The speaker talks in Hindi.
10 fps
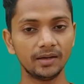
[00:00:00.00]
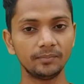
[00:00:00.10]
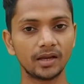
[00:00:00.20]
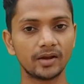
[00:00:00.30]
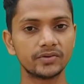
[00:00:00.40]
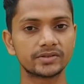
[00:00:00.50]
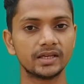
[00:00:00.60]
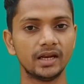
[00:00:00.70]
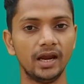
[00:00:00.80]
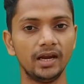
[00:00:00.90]
8
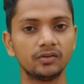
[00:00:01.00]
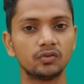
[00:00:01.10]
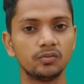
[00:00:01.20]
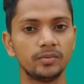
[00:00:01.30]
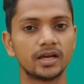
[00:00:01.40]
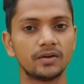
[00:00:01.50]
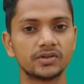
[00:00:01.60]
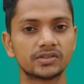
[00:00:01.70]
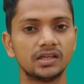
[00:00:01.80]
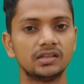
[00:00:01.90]
मेगापिक्सल एंड 2
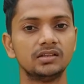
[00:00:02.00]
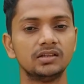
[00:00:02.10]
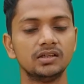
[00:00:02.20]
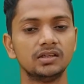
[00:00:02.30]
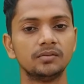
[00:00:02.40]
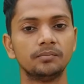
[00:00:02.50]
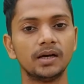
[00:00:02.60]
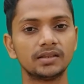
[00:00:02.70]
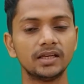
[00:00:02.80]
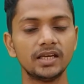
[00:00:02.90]
मेगापिक्सल
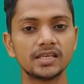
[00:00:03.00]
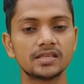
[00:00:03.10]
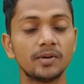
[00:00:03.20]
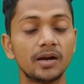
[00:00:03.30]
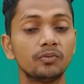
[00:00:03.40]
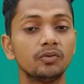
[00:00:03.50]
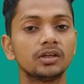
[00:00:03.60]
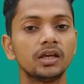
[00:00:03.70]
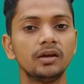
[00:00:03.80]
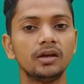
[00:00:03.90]
बात करें इस स्मार्टफोन
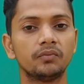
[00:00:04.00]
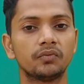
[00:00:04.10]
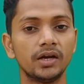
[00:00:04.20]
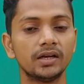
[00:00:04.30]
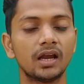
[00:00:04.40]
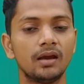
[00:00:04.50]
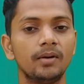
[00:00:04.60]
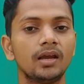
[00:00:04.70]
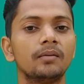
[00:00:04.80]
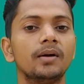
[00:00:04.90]
के फ्रंट
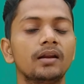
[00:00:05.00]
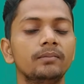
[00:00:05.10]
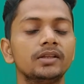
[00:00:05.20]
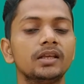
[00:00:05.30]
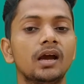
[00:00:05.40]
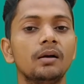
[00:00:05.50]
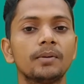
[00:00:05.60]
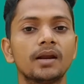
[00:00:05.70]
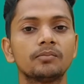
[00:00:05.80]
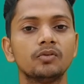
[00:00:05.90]
कैमरे के बारे में तो यहाँ
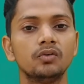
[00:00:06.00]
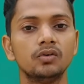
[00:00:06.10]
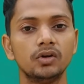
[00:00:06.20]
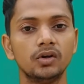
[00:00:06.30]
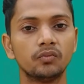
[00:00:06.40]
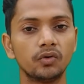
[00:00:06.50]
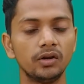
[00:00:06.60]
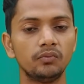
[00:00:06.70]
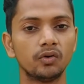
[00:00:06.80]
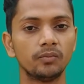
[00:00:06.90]
पर आपको
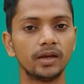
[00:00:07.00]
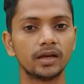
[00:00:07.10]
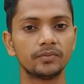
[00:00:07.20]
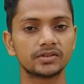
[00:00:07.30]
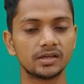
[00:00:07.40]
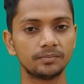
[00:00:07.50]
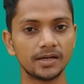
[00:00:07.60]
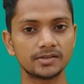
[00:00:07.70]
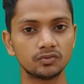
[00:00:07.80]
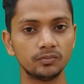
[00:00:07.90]
44 मेगापिक्सल
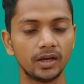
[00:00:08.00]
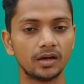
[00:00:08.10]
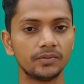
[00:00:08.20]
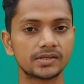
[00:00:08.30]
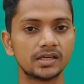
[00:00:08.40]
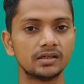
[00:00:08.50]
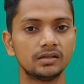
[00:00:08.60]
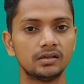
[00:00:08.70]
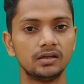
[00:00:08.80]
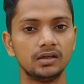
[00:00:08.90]
प्लस 2 मेगापिक्सल
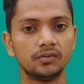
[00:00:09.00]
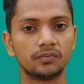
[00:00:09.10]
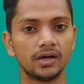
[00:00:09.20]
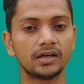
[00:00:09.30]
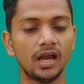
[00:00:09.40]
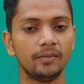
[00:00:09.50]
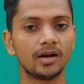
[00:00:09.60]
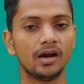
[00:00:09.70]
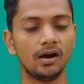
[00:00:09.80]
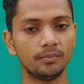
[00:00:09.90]
फ्रंट
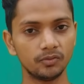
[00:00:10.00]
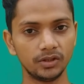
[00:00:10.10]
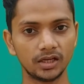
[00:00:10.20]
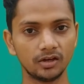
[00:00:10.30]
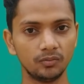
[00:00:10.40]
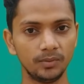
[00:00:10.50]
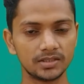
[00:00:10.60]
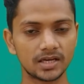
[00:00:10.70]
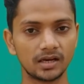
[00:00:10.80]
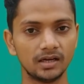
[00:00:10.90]
कैमरा आपको देखने को मिल
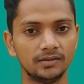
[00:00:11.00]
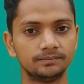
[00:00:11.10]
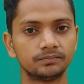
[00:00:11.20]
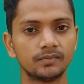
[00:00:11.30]
जाएगा